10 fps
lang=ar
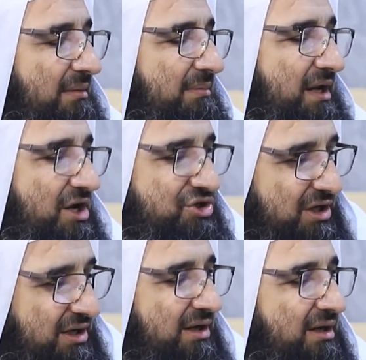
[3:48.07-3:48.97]
من
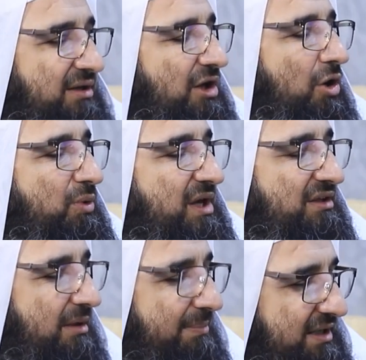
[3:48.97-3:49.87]
أجل تقوية
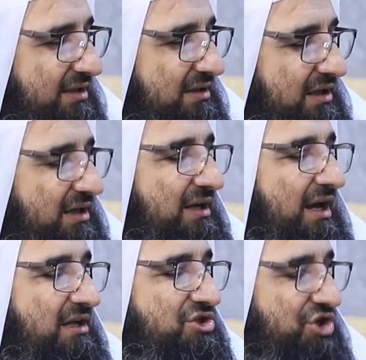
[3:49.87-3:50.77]
البدن
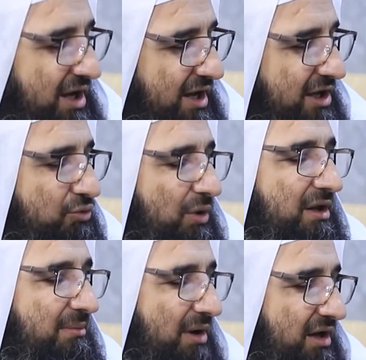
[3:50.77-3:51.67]
للجهاد
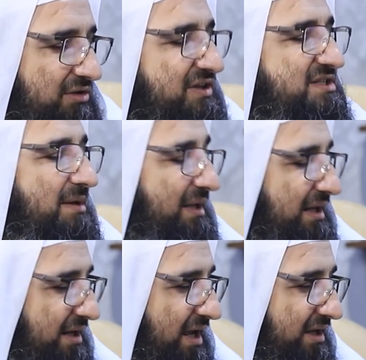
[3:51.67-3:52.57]
والرباط في سبيل
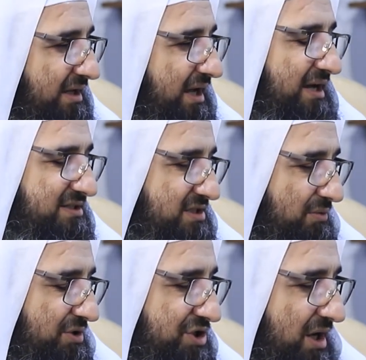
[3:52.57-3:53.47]
الله عز
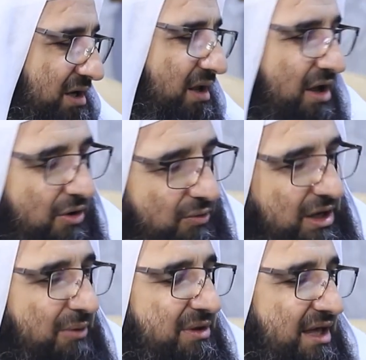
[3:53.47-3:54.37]
وجل
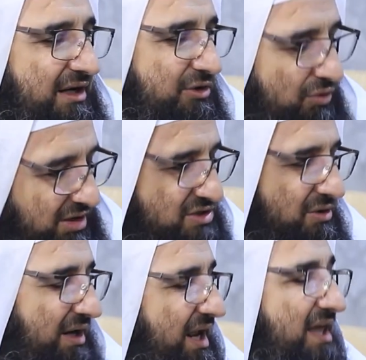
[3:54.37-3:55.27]
ونحو ذلك تقاس
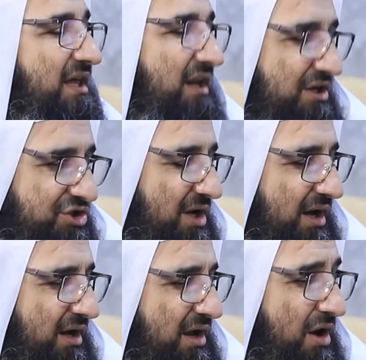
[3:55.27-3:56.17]
على هذه
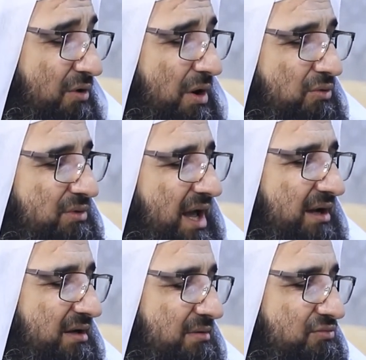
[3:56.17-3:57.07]
الأشياء
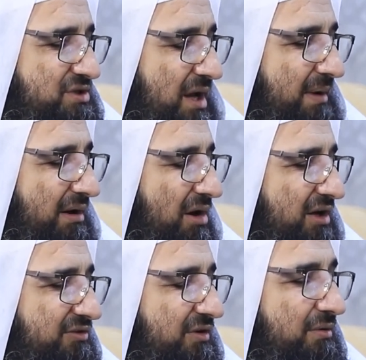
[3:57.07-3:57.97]
وهناك
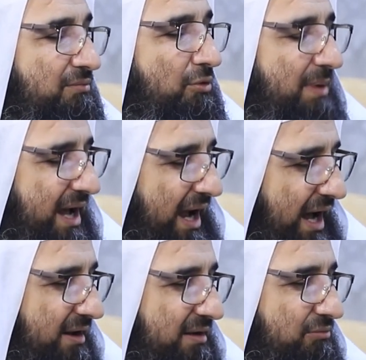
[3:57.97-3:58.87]
مسابقات
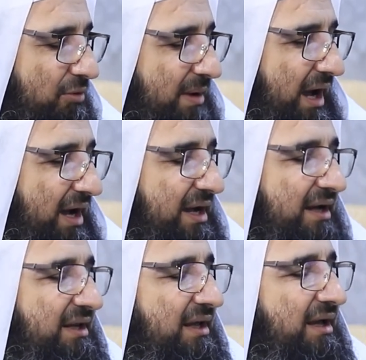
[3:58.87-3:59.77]
مباحة مباحة
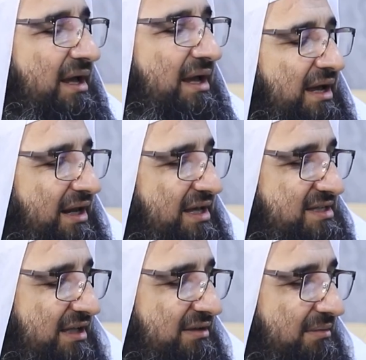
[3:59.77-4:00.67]
يعني
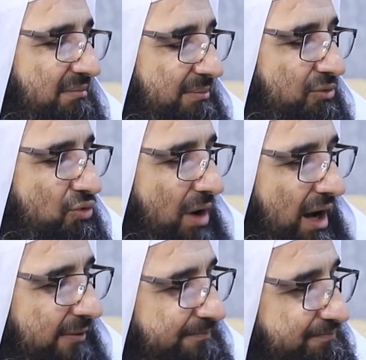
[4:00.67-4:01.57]
ليست
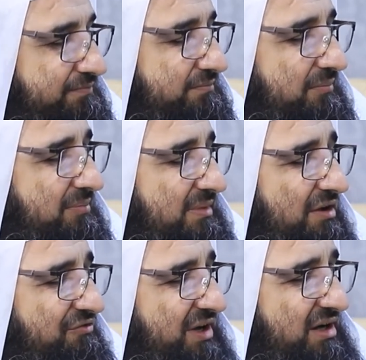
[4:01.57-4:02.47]
ممنوعة
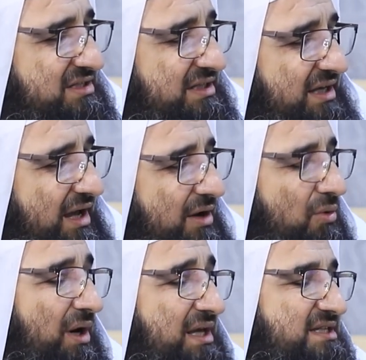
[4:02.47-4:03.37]
في أصلها
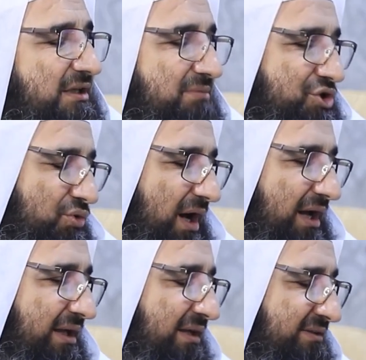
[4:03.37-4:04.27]
وليست
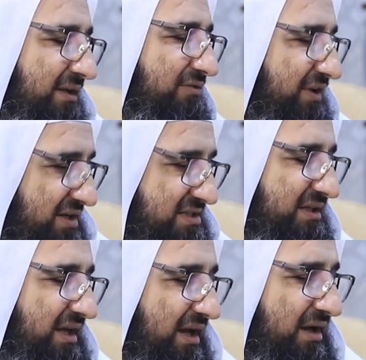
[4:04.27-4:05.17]
مشروعة في
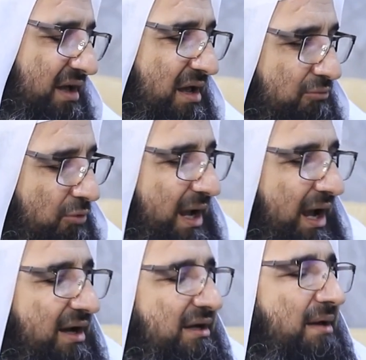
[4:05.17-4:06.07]
أصلها
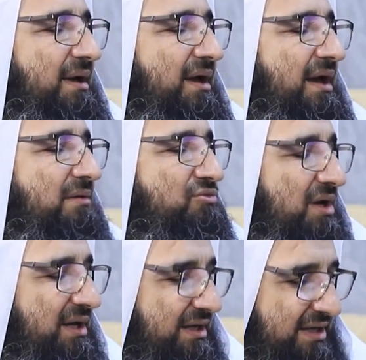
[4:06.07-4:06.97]
مباحة كما
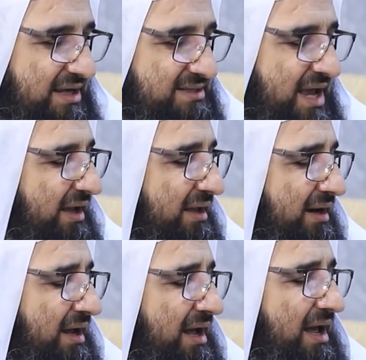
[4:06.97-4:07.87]
كسائر
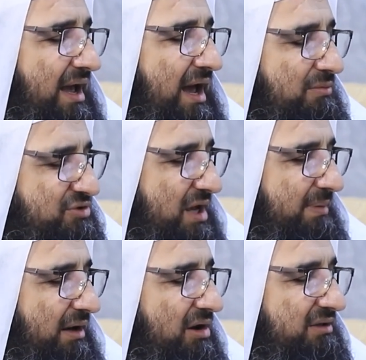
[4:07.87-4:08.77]

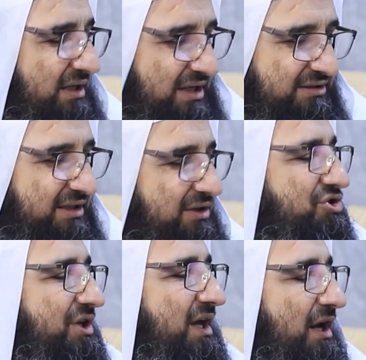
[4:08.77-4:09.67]
المسابقات التي
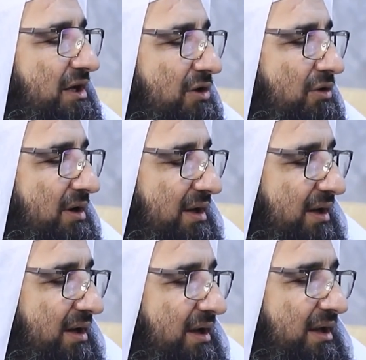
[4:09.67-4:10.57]
يجريها اليوم
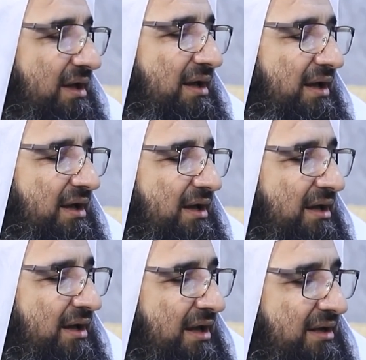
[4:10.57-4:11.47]
آه،
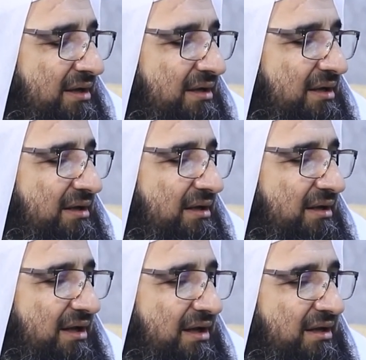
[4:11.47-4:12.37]
آه، آه،
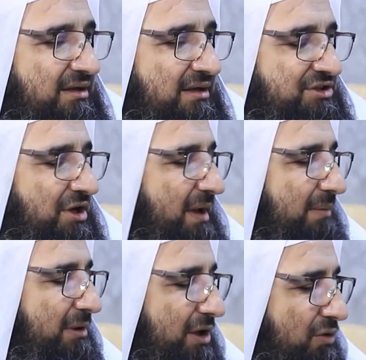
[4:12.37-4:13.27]

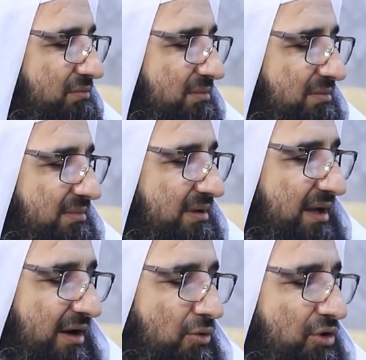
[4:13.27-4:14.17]
الشباب اليوم
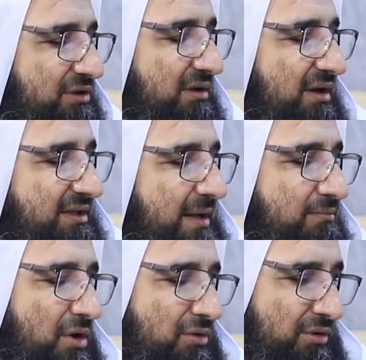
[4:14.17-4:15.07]
ككرة
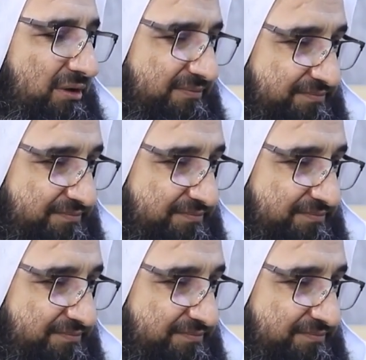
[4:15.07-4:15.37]
القدم وكرة